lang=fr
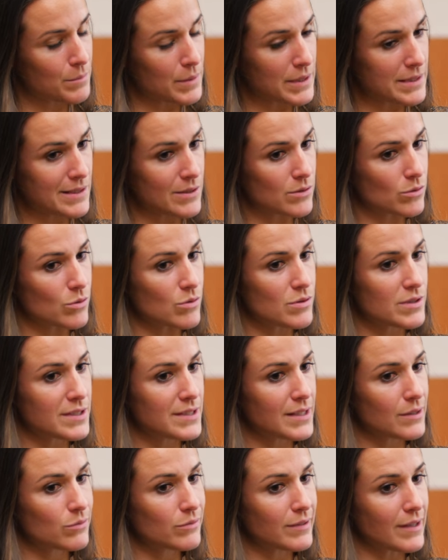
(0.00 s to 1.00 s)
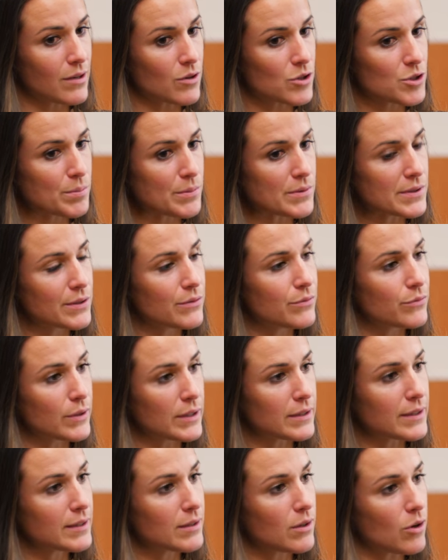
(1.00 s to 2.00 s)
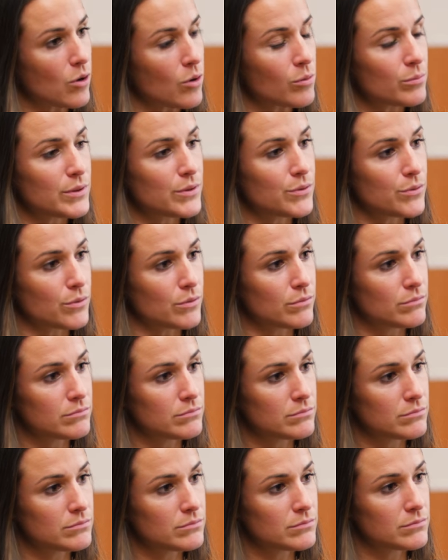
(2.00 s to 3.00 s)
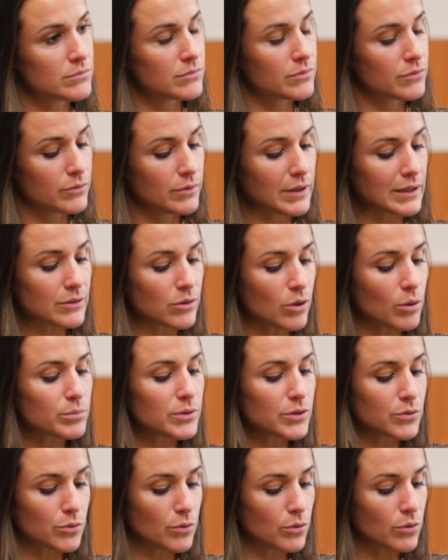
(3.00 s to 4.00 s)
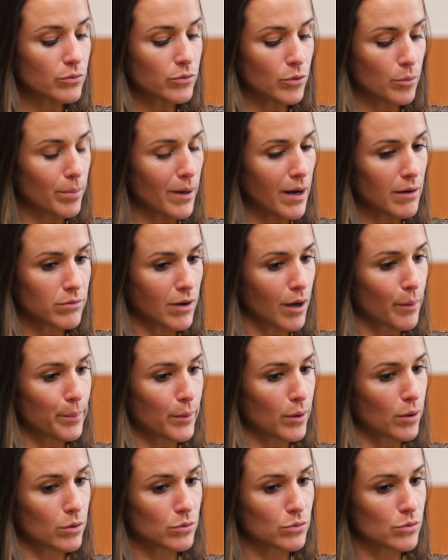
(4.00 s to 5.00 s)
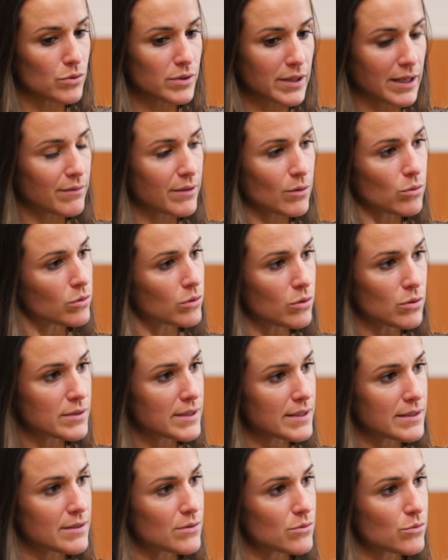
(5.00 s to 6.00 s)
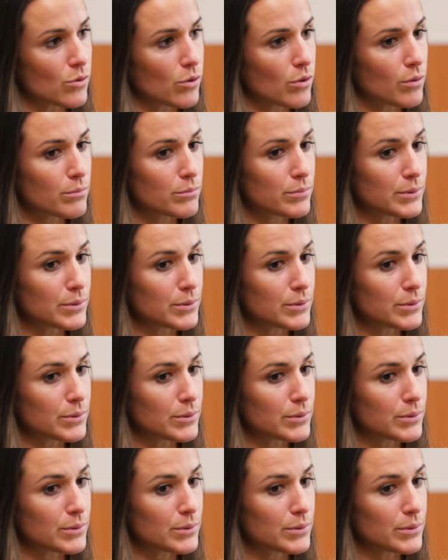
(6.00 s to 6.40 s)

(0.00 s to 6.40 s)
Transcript: bah, c'est ce que je disais tout à l'heure, je pense qu'il faut être ambitieux. Ambitieux. Il faut être ambitieux, il ne faut pas avoir peur de se rêver en grand, ça c'est sûr.